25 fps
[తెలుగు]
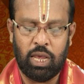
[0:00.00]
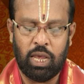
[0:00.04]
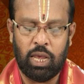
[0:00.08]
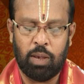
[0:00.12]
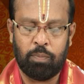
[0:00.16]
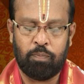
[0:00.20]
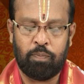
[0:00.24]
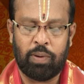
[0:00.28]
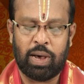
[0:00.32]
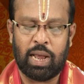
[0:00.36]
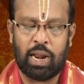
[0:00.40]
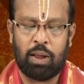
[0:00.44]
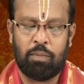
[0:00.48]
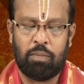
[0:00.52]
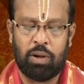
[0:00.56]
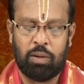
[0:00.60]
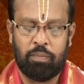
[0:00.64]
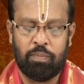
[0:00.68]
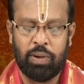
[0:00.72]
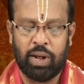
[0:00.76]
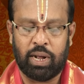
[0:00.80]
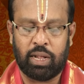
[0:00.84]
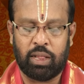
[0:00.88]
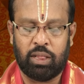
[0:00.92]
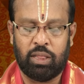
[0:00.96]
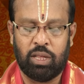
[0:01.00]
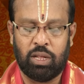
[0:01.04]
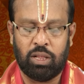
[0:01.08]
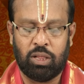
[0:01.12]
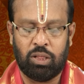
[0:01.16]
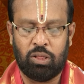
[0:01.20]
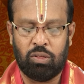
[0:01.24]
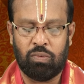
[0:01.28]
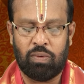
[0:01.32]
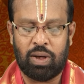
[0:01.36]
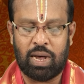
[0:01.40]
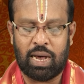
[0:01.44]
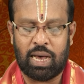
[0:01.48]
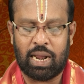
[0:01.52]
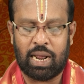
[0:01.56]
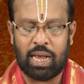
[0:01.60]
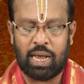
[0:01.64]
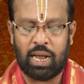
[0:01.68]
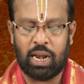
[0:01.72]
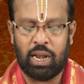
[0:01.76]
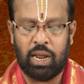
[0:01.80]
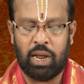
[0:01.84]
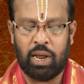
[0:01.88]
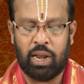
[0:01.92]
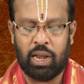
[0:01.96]
ఈ పరమ భక్తి
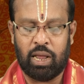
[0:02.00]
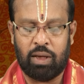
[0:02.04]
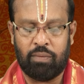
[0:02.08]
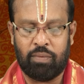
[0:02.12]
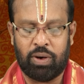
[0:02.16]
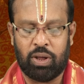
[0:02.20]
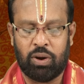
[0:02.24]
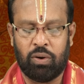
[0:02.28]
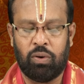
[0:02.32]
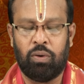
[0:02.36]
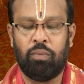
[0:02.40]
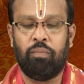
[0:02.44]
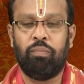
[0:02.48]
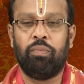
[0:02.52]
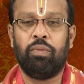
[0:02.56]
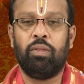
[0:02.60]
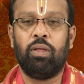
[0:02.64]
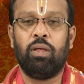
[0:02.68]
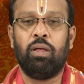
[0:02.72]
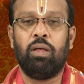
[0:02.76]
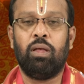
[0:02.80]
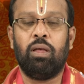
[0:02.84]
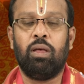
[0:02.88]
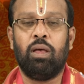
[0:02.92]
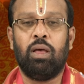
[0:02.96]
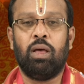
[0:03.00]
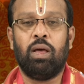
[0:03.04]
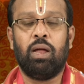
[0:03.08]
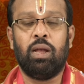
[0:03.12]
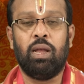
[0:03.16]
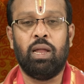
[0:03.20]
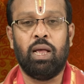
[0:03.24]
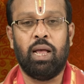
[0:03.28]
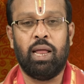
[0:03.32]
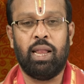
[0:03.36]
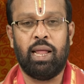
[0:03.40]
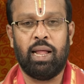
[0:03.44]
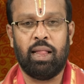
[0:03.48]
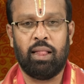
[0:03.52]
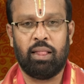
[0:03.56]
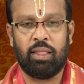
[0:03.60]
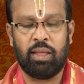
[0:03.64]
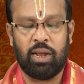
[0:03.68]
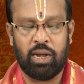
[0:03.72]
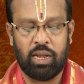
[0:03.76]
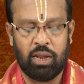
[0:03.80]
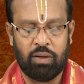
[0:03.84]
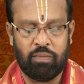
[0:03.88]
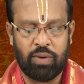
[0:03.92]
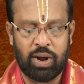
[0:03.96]
ద్వారా నేనెవరో
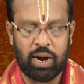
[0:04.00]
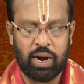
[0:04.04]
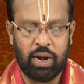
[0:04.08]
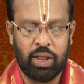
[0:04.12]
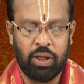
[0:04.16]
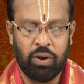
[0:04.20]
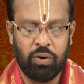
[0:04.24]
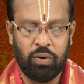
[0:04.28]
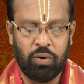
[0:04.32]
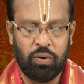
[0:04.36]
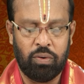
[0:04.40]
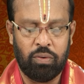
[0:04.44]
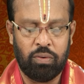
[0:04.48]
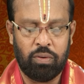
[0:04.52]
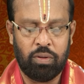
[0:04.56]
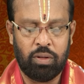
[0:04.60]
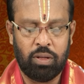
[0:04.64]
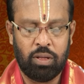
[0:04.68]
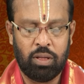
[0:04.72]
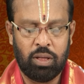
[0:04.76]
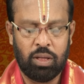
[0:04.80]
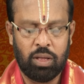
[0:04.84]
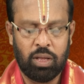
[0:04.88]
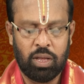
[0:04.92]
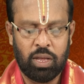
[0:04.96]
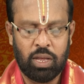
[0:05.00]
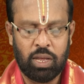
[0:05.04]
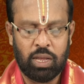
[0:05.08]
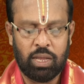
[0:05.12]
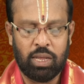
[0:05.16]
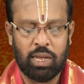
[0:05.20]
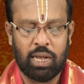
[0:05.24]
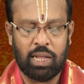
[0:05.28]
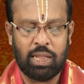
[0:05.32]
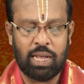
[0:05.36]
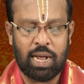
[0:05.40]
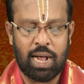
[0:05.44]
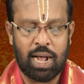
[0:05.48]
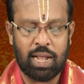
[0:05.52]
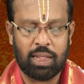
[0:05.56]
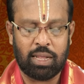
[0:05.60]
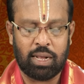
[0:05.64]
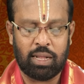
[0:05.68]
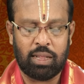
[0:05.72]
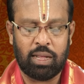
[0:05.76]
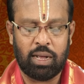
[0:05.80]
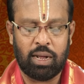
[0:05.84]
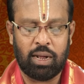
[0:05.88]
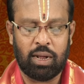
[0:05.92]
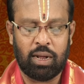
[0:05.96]
నేనెంతటి వాడినో
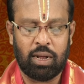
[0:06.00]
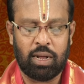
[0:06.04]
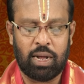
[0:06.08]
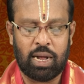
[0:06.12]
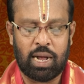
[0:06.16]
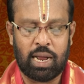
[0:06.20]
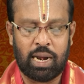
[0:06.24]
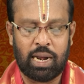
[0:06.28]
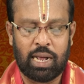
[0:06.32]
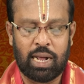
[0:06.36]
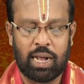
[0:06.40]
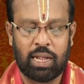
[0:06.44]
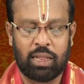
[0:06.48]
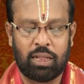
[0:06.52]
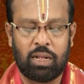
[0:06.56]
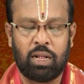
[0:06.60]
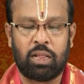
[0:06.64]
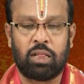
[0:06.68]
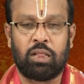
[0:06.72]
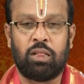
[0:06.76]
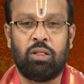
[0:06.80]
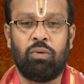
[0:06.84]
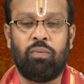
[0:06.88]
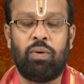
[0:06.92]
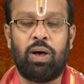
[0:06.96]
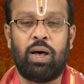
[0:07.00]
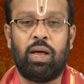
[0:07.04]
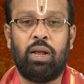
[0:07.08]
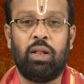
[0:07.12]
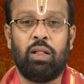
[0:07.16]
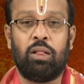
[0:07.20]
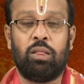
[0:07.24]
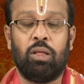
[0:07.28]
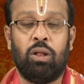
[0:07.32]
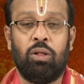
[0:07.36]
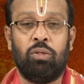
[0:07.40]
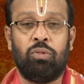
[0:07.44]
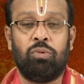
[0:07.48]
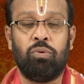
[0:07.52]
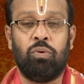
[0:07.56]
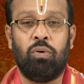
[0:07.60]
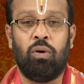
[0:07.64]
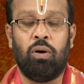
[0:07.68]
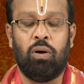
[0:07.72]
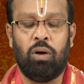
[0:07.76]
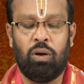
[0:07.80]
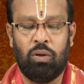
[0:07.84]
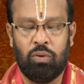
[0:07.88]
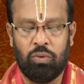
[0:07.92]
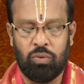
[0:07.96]
యథాతథంగా నా తత్వాన్ని
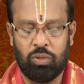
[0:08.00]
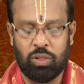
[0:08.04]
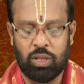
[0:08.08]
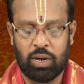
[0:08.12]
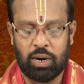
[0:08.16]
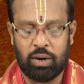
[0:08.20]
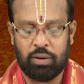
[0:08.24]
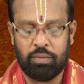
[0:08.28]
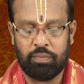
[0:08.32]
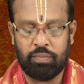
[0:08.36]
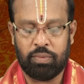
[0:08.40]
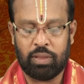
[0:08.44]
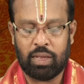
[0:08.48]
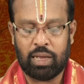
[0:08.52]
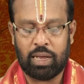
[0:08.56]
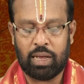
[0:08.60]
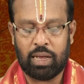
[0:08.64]
తెలుసుకోగలుగుతాడు